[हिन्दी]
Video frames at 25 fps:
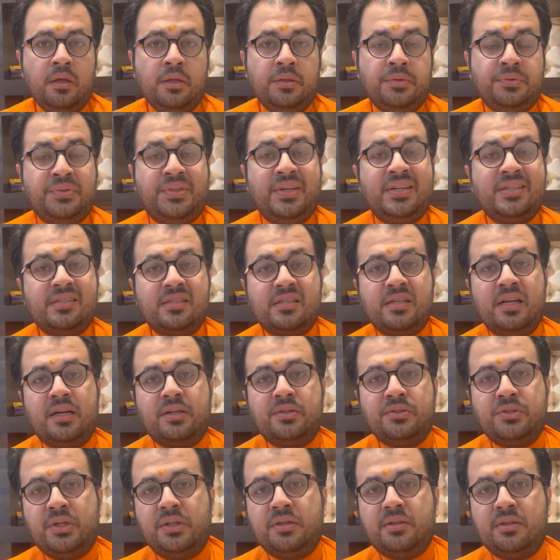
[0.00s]
दिस
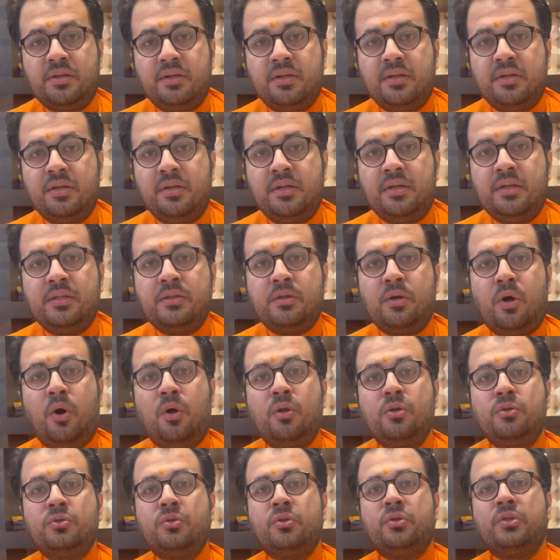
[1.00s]
नक्षत्र इज
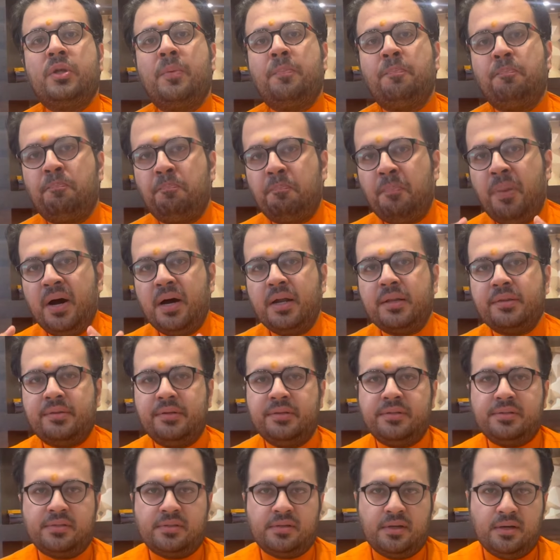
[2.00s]
ऑल्सो द बर्थ
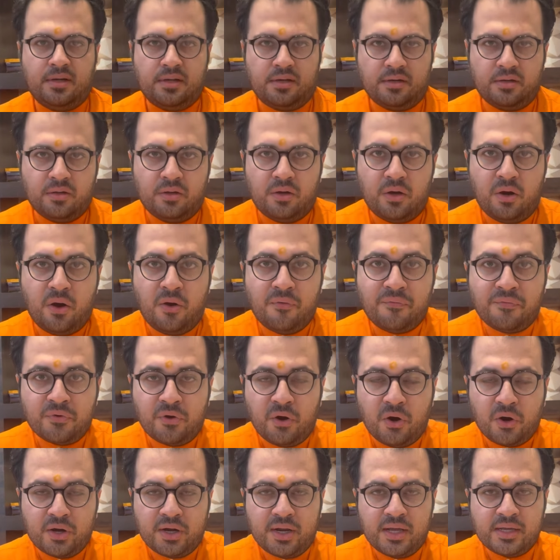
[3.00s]
स्टार ऑफ
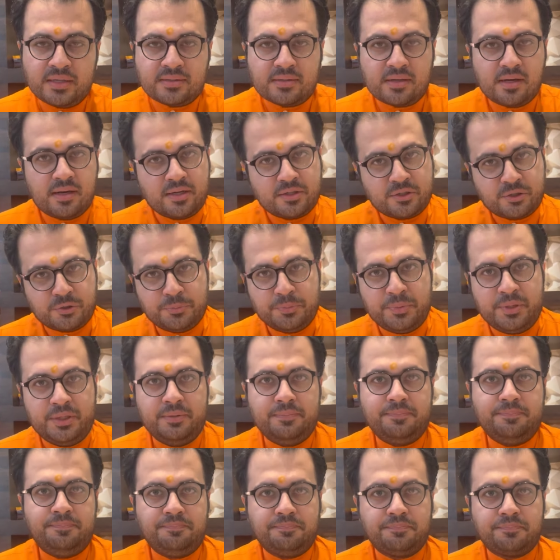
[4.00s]
गॉडेस लक्ष्मी
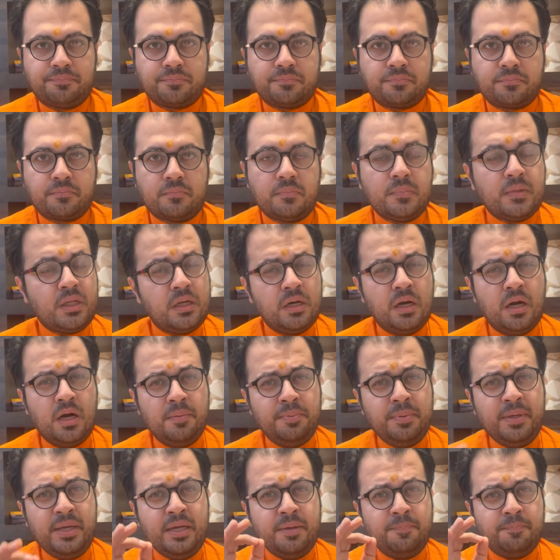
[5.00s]

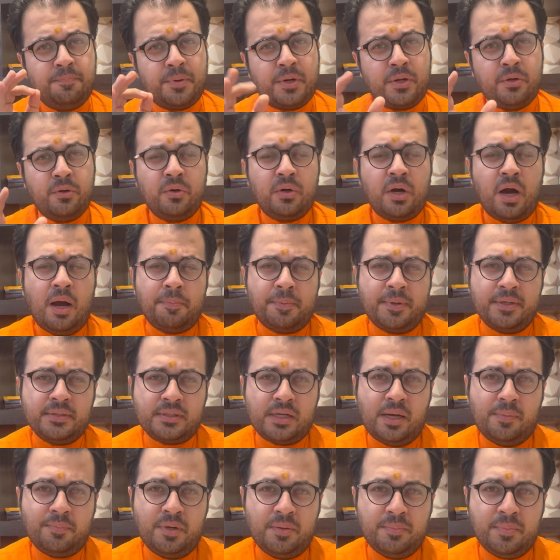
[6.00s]
अब एक प्रयोग आपके
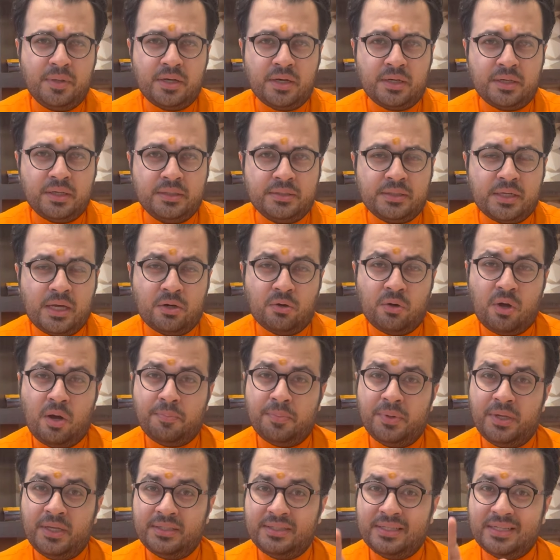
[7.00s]
सामने में रखने जा रहा हूं
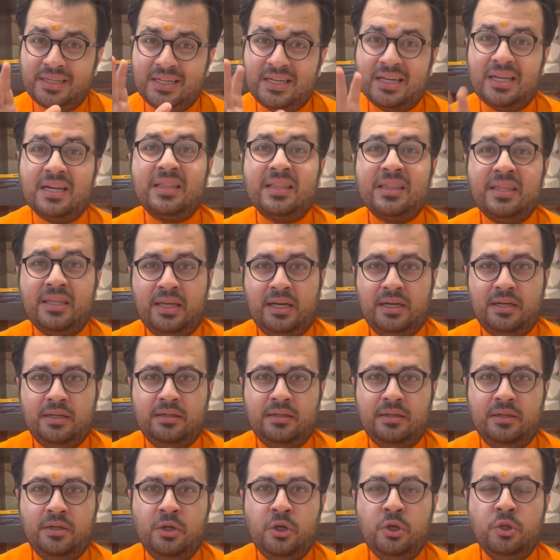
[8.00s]
आपने ऐसे कर दिया
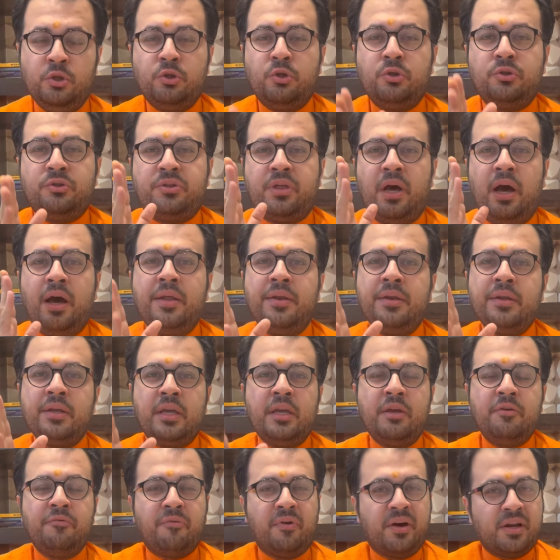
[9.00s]
तो धन
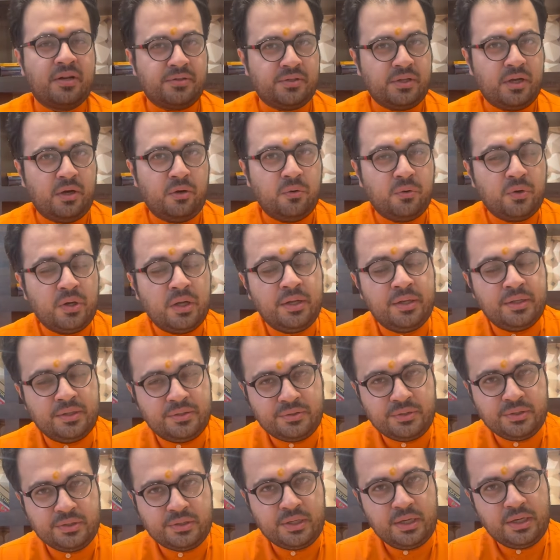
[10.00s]
की वर्षा होना
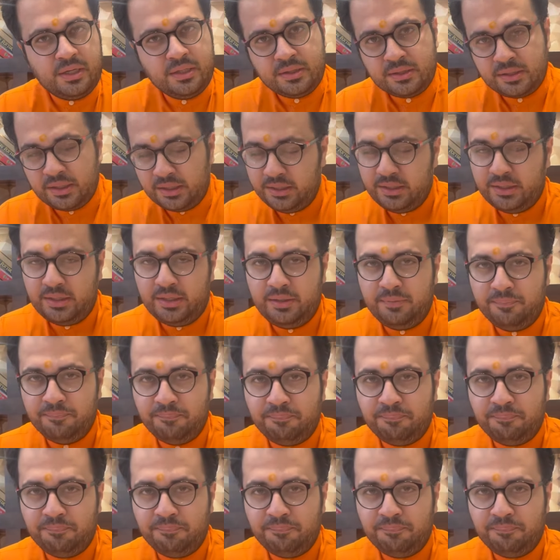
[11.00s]
निश्चित है तय है